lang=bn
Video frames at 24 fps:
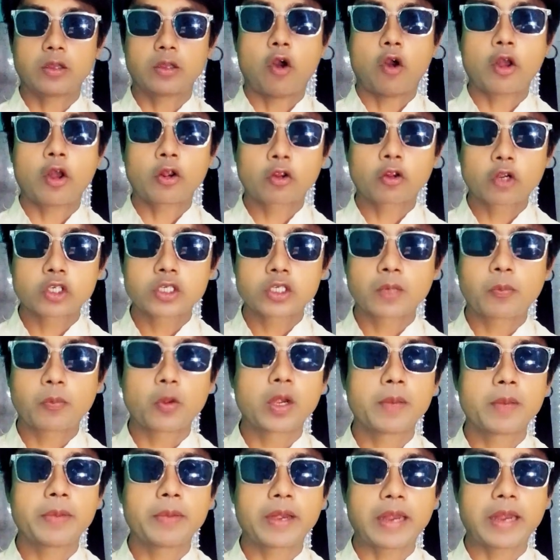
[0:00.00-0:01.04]
পরিবারের হাল
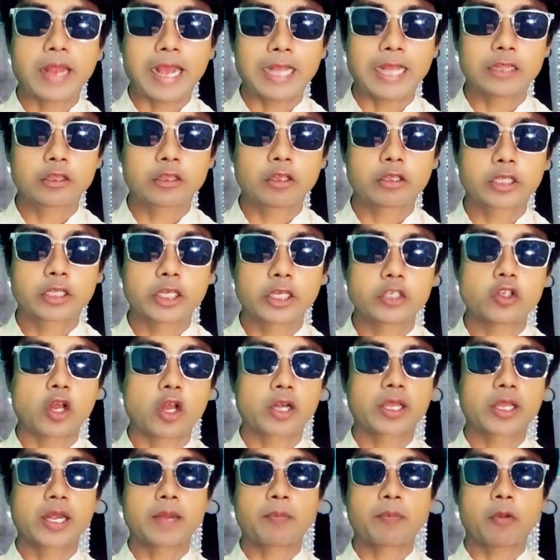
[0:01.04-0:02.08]
ধরতে
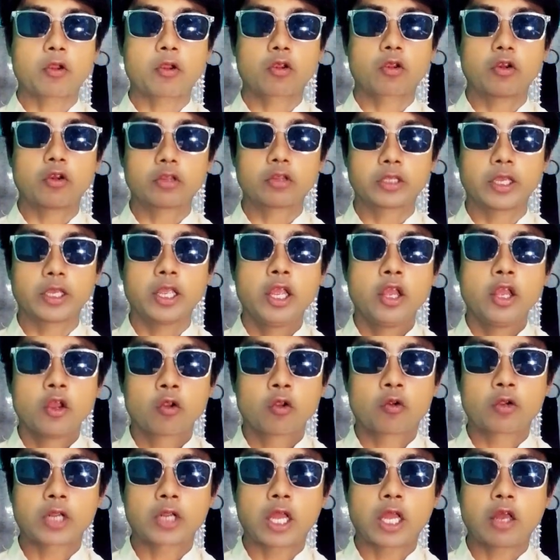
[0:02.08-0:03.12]
সরকারের পক্ষ হতে কোঠা হলো
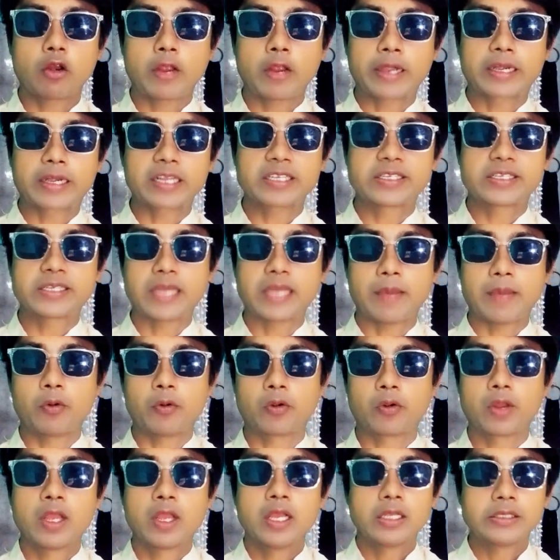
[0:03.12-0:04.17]
একটা
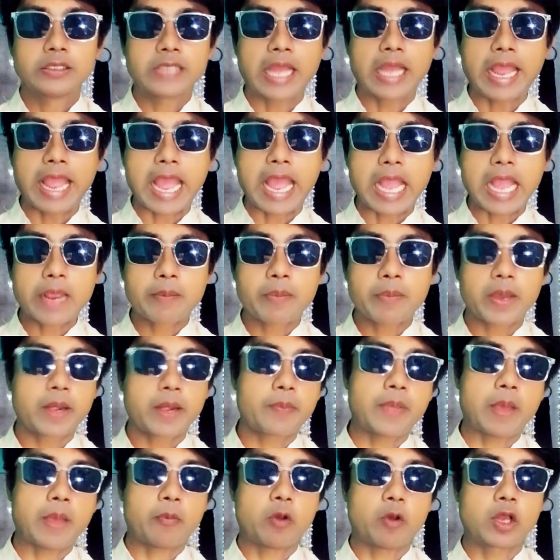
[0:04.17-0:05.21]
সাপোর্ট যা একবার
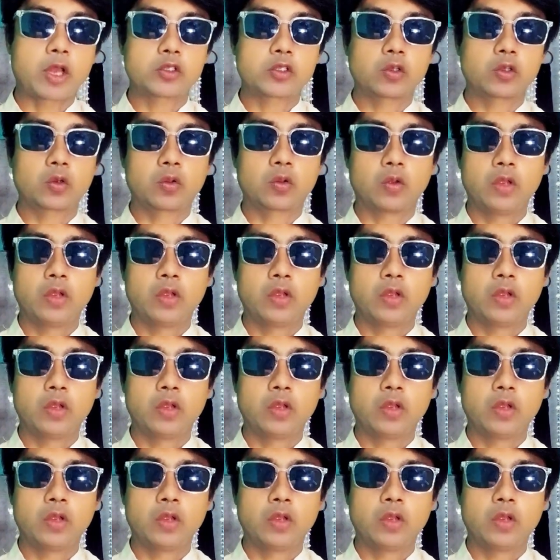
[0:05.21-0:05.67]
ব্যবহারযোগ্য